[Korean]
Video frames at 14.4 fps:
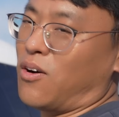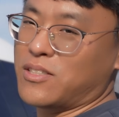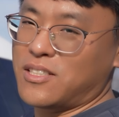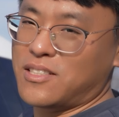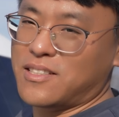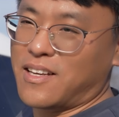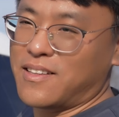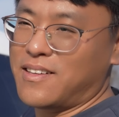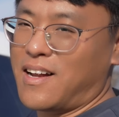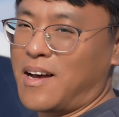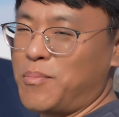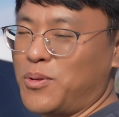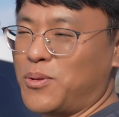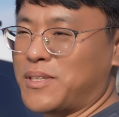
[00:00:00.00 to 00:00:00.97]
어시스트핸드를
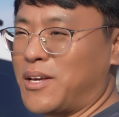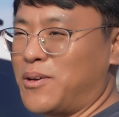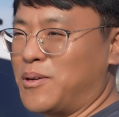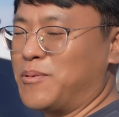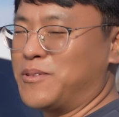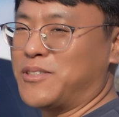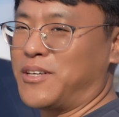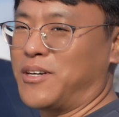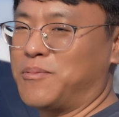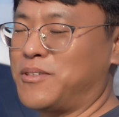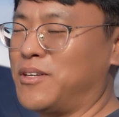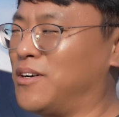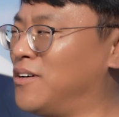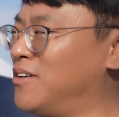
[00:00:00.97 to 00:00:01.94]
한 번도 사용해 본 적이
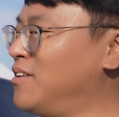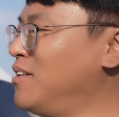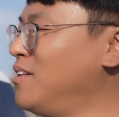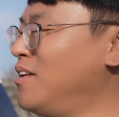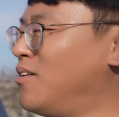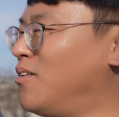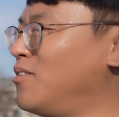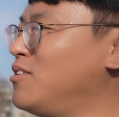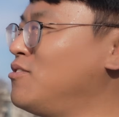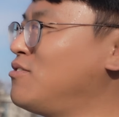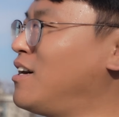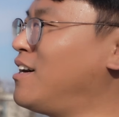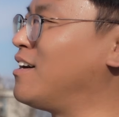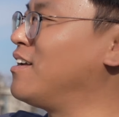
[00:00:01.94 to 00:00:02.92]
없어요 어,
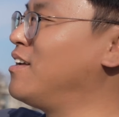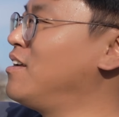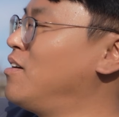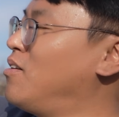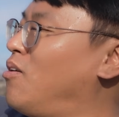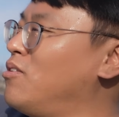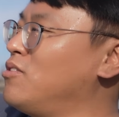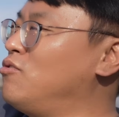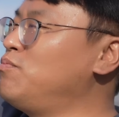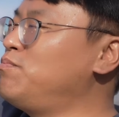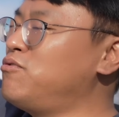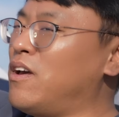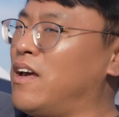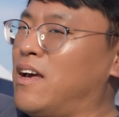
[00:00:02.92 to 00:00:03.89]
이유가 어,
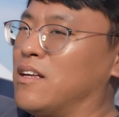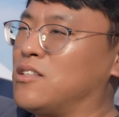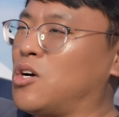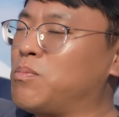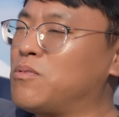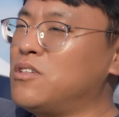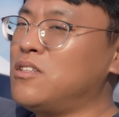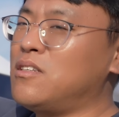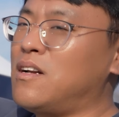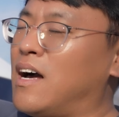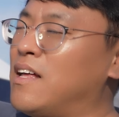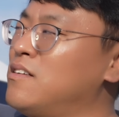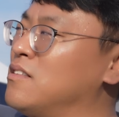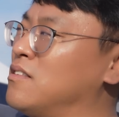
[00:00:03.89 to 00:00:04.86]
루프에 접근을
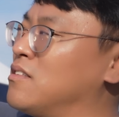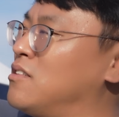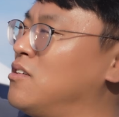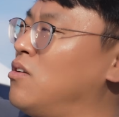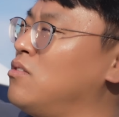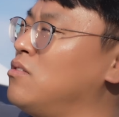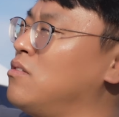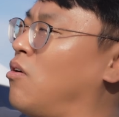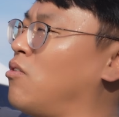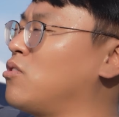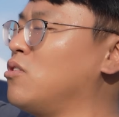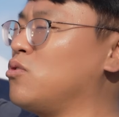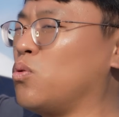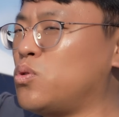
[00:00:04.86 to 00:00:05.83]
하는 그런
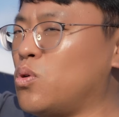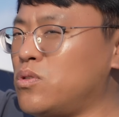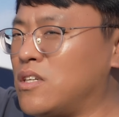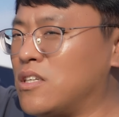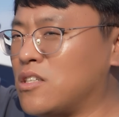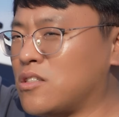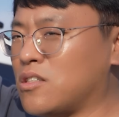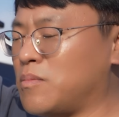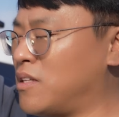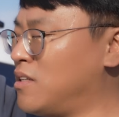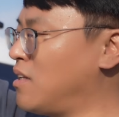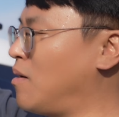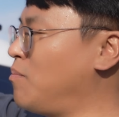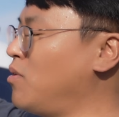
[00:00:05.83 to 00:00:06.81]
어떤 요소들이
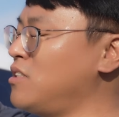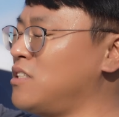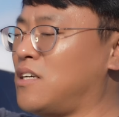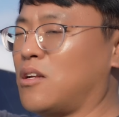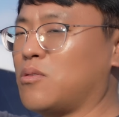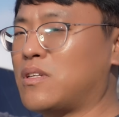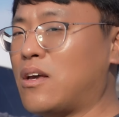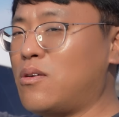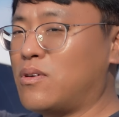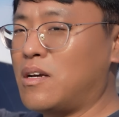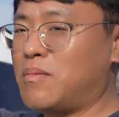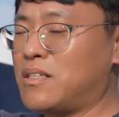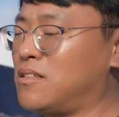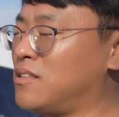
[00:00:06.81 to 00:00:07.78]
있었으면 한 번씩이라도
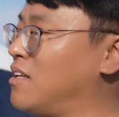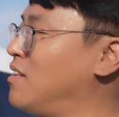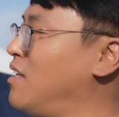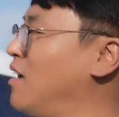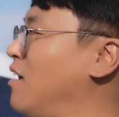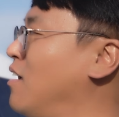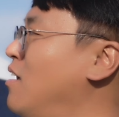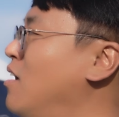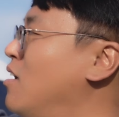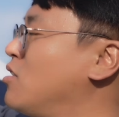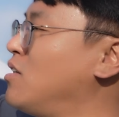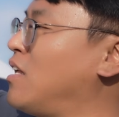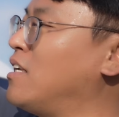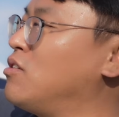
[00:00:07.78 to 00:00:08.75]
사용을 해봤을 텐데
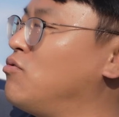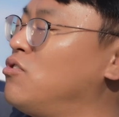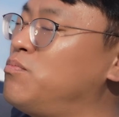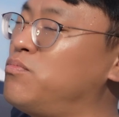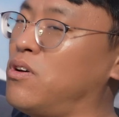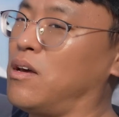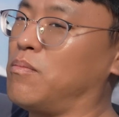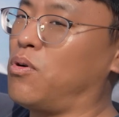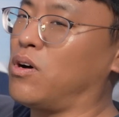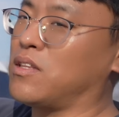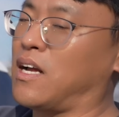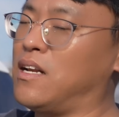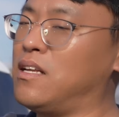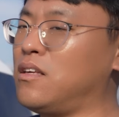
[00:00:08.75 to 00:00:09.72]
저희는 아직 루프에
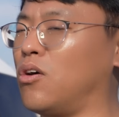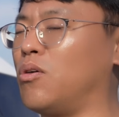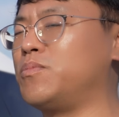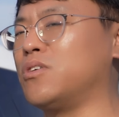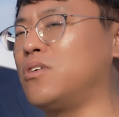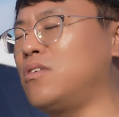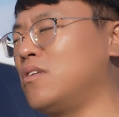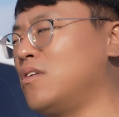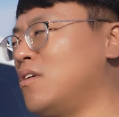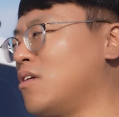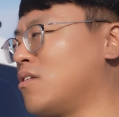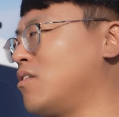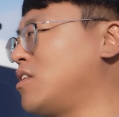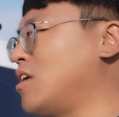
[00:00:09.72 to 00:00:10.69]
뭐가 달린 게 없죠
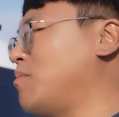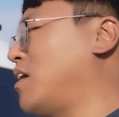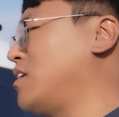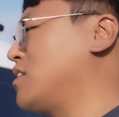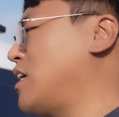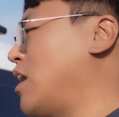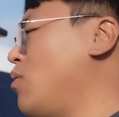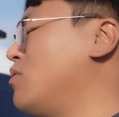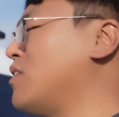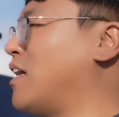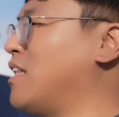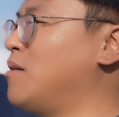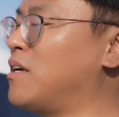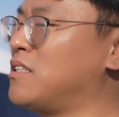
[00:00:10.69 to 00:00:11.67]
그렇기 때문에 아직 사용은
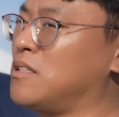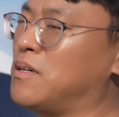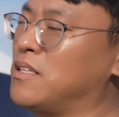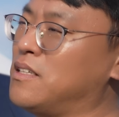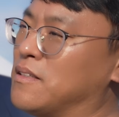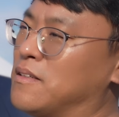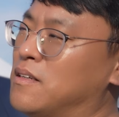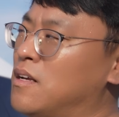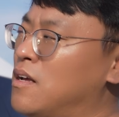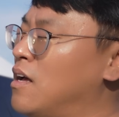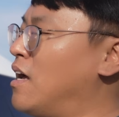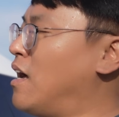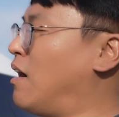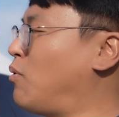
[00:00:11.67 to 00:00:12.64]
안 해봤지만은
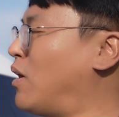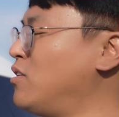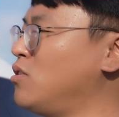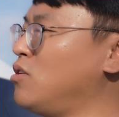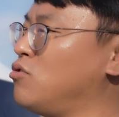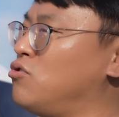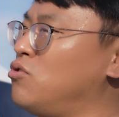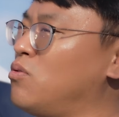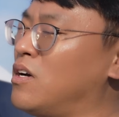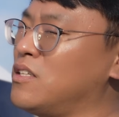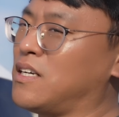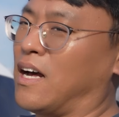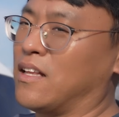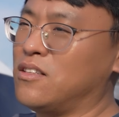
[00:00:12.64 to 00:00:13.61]
완전히
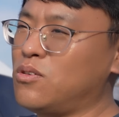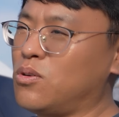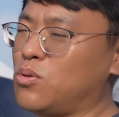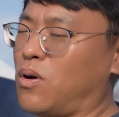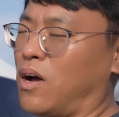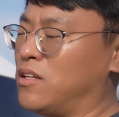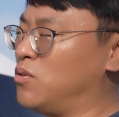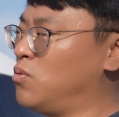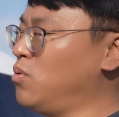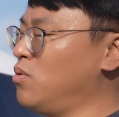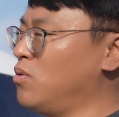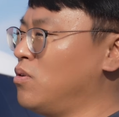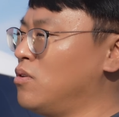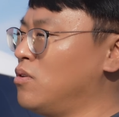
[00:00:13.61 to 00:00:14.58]
유용하지 않는 것도 아니고